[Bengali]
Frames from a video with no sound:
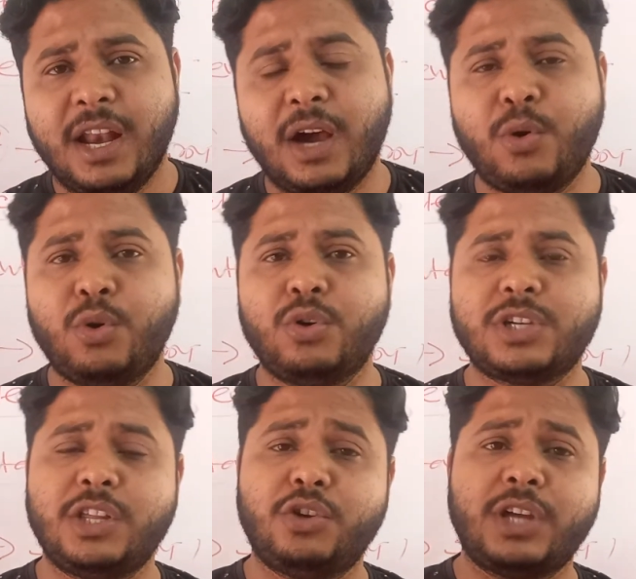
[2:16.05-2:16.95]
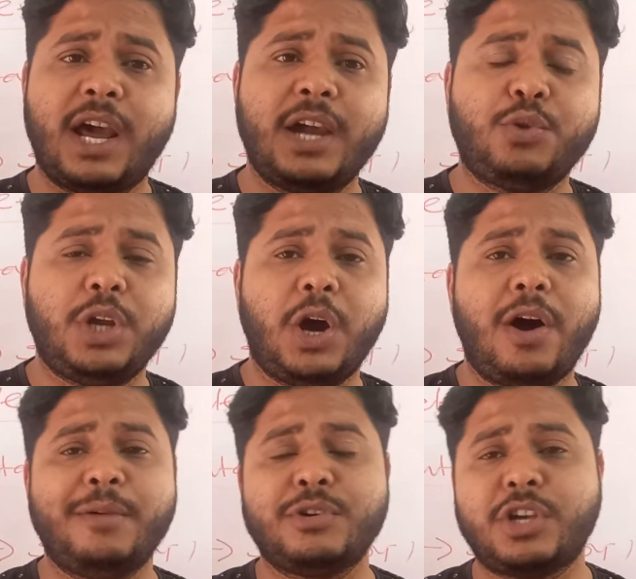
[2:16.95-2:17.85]
না কোনো স্বাধীনতার আগে তৈরি
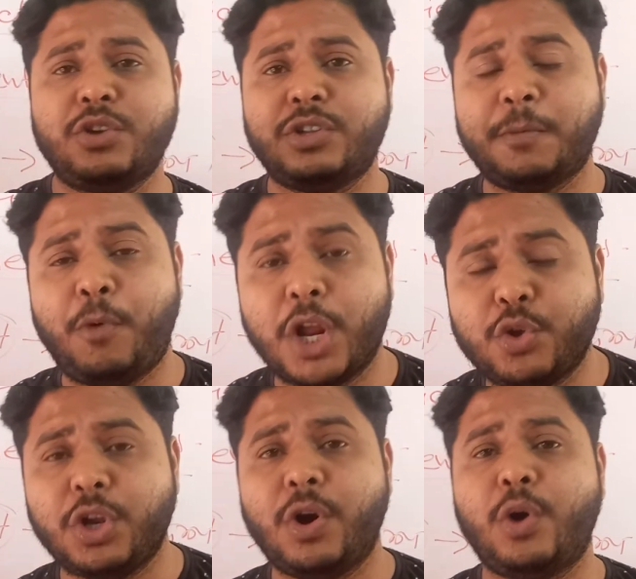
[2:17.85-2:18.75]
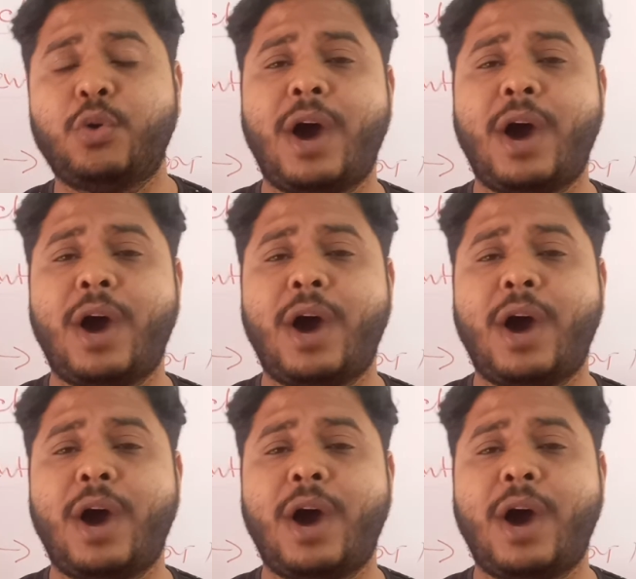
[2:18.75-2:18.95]
হওয়া এবং স্বাধীনতার পরে তৈরি হওয়া কোনো